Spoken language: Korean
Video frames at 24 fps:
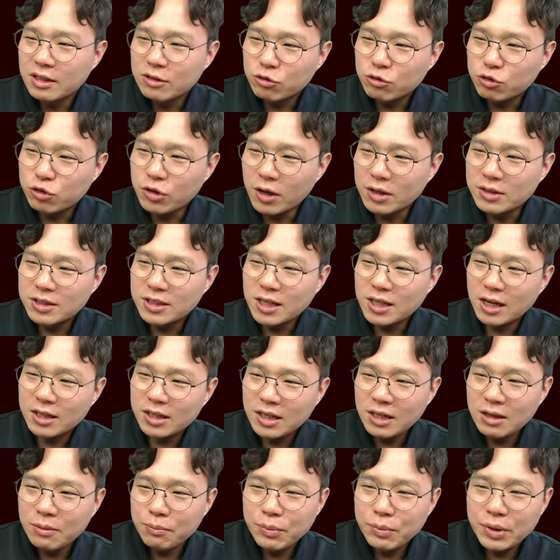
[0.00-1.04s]

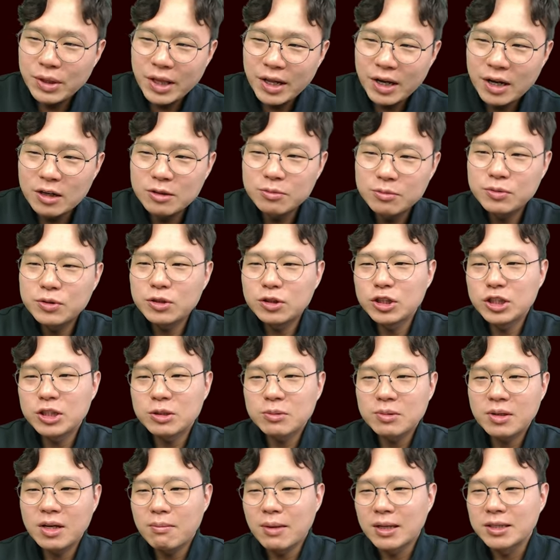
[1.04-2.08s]
구연산이 미네랄 흡수를
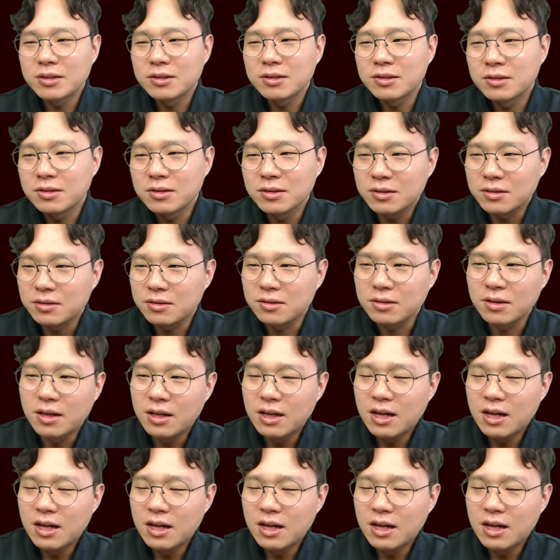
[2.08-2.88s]
쉽게 만드는 등